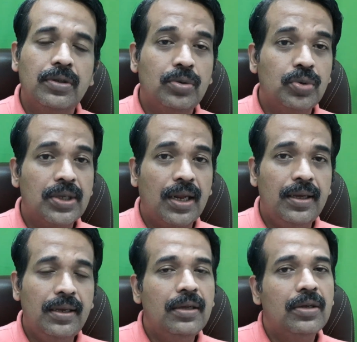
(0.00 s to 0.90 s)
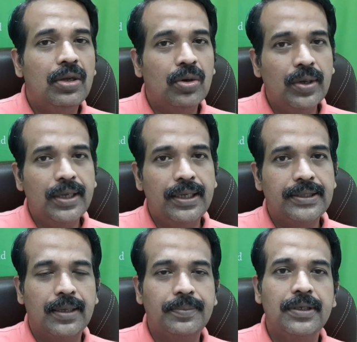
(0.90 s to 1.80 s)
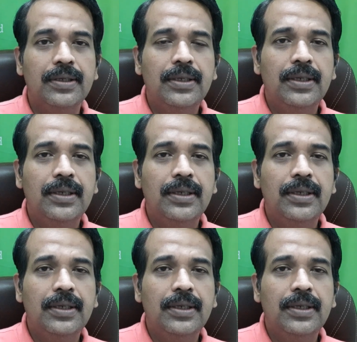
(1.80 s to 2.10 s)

दूसरा है रोग के हिसाब से